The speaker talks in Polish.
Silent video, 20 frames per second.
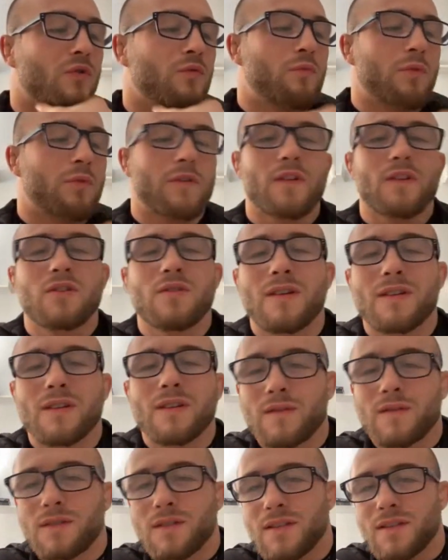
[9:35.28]
prowadziłem te
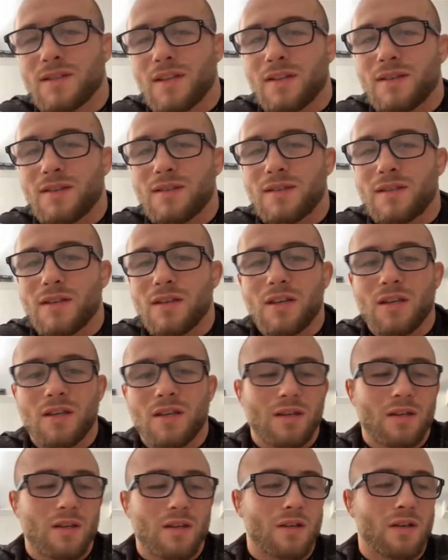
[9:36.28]
wszystkie
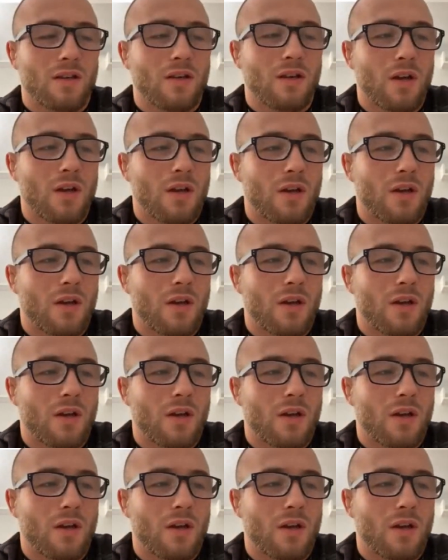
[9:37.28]
statystyki i